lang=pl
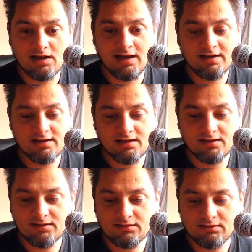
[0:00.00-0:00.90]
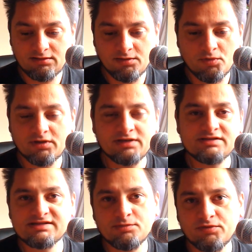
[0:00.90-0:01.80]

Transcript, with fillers: ale nie mogę nic nie